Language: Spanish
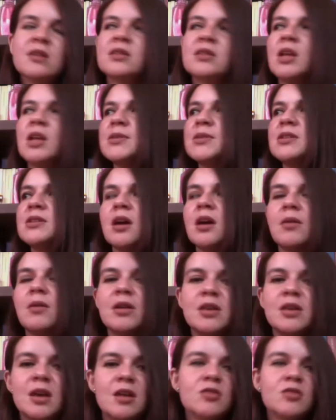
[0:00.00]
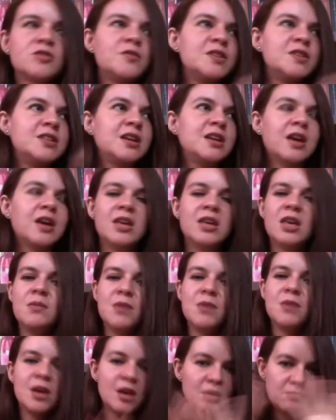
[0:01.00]
Damas y caballeros, física y
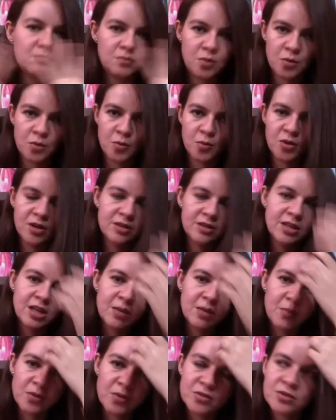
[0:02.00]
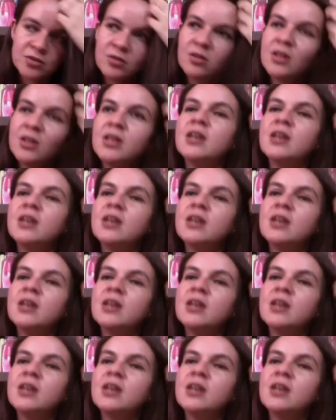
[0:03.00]
química, por ponerte ejemplos, ¿no?